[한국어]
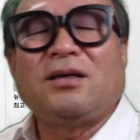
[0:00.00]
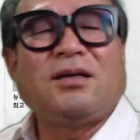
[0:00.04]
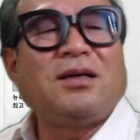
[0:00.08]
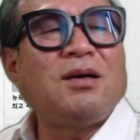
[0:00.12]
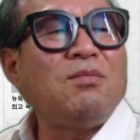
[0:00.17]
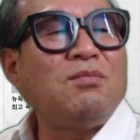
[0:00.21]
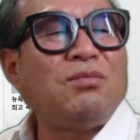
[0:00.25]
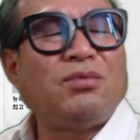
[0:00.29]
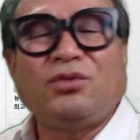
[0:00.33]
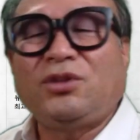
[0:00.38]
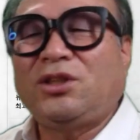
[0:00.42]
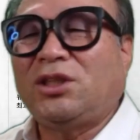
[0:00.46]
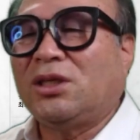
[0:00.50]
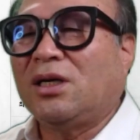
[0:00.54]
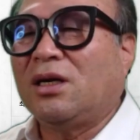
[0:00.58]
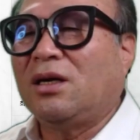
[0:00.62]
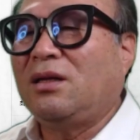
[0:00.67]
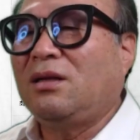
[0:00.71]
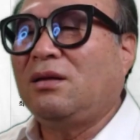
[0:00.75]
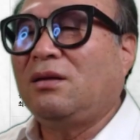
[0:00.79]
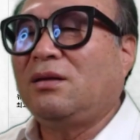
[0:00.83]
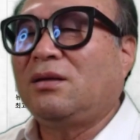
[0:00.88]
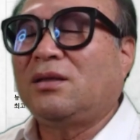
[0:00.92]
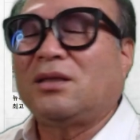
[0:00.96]
이건
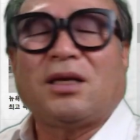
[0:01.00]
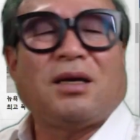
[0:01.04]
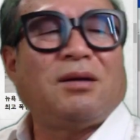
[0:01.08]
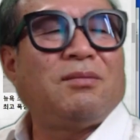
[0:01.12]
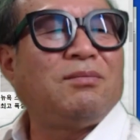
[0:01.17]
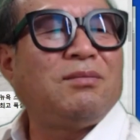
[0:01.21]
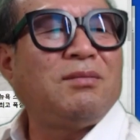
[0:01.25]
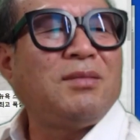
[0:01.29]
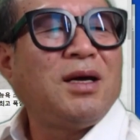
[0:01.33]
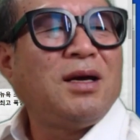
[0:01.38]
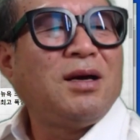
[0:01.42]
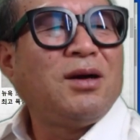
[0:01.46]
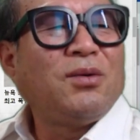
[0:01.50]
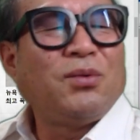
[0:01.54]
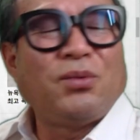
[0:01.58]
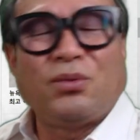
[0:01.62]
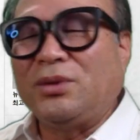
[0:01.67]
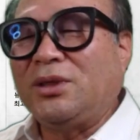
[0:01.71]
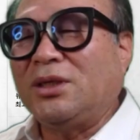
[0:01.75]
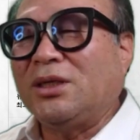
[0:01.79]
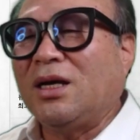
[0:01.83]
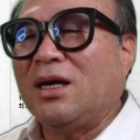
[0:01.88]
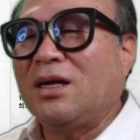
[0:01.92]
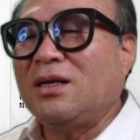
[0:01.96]
무식한 참
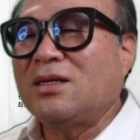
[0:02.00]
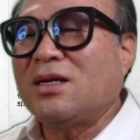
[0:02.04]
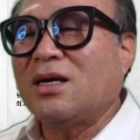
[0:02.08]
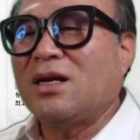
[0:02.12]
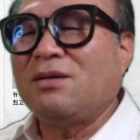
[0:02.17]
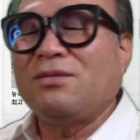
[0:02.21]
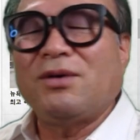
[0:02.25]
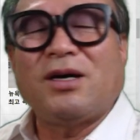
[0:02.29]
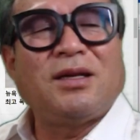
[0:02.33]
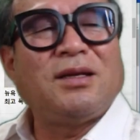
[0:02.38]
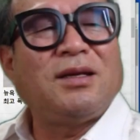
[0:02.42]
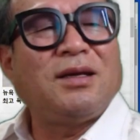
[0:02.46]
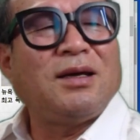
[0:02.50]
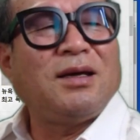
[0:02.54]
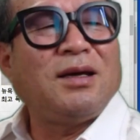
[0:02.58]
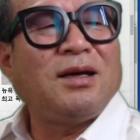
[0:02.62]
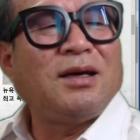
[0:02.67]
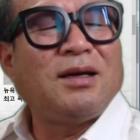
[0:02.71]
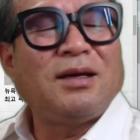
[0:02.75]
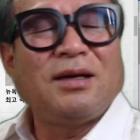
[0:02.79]
우직한 사람 아니야?